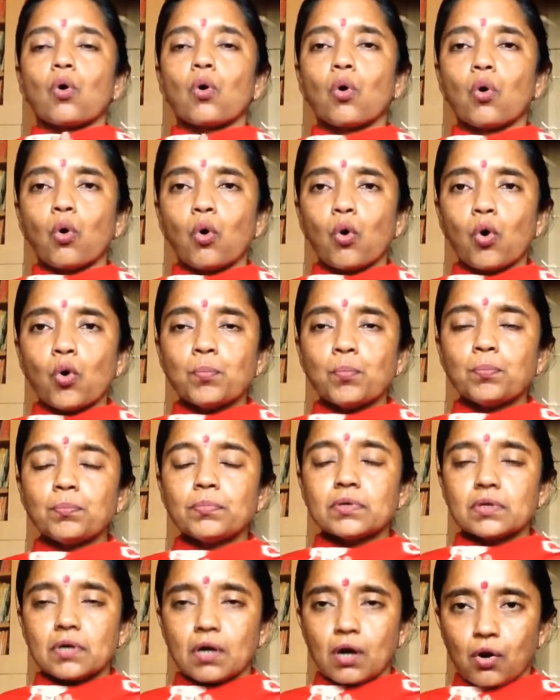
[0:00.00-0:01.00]
ओम
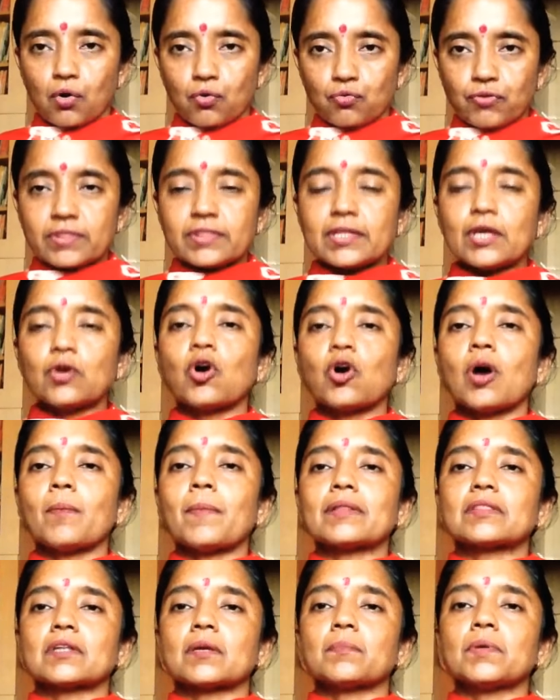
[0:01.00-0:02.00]
वंदे गौ
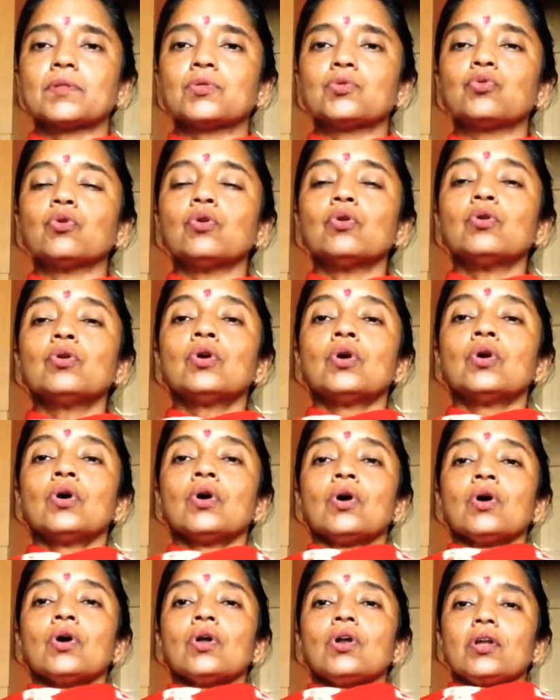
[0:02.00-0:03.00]
बंधुओं
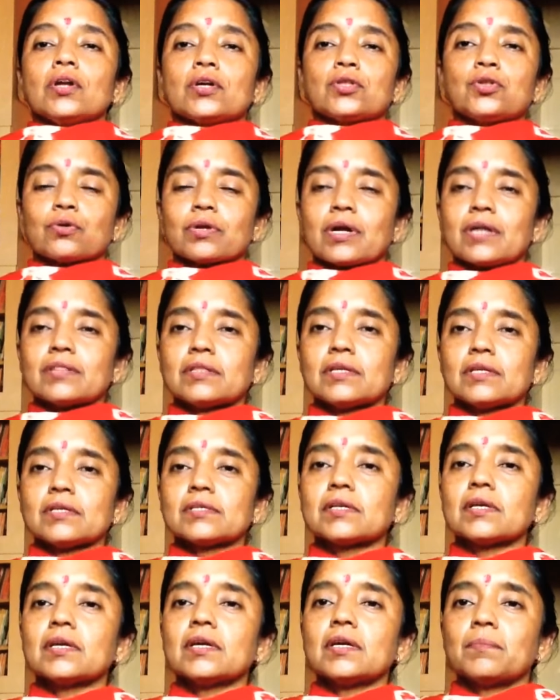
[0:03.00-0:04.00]
लिख दो क्रांति
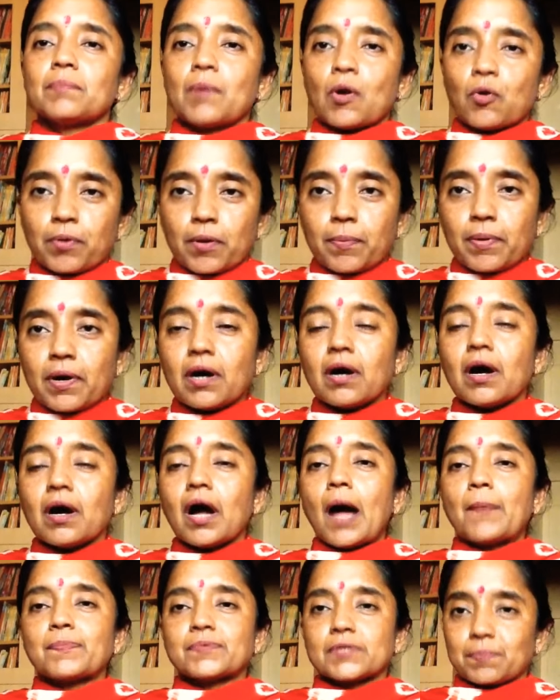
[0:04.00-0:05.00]
से मैं हूं प्रभा
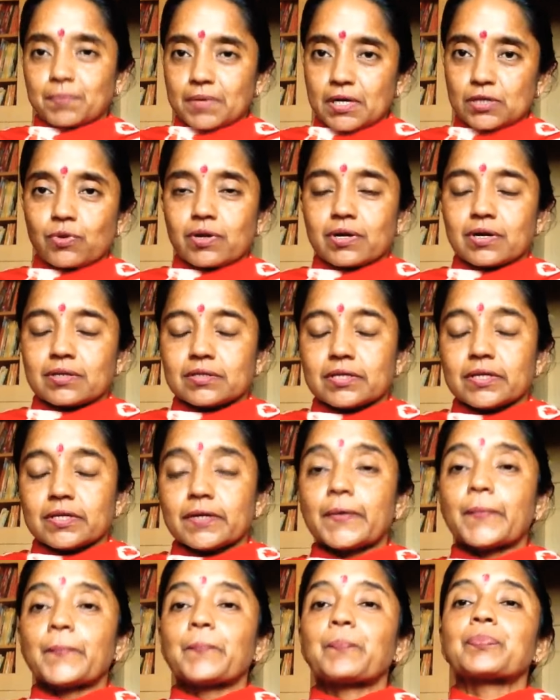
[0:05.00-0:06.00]
आप सबका स्वागत है
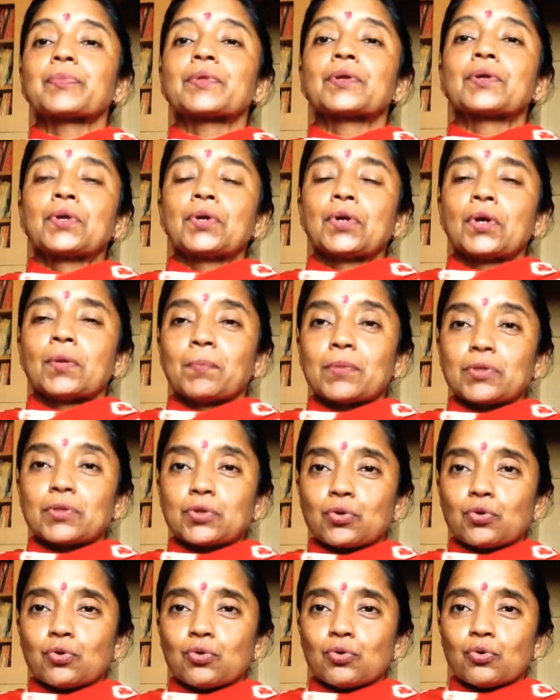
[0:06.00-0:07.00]

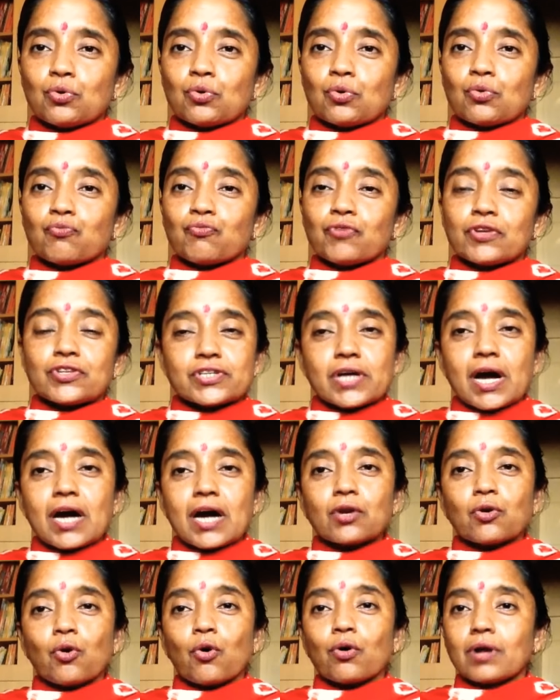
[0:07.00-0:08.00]
मित्रों विचार
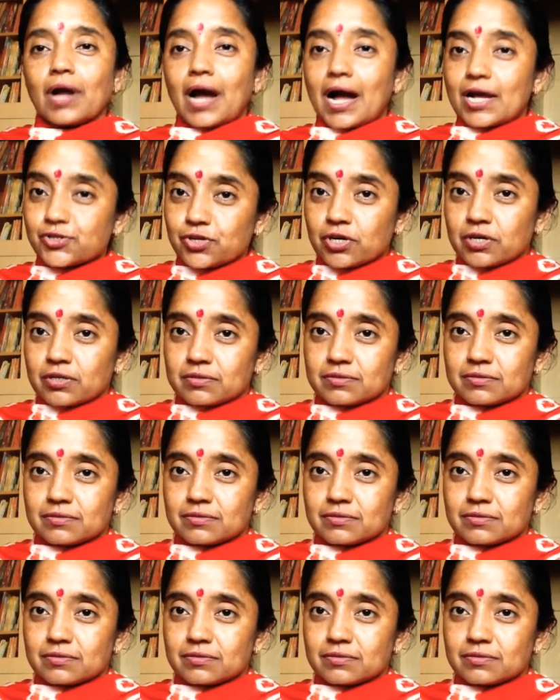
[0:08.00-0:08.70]
और आचरण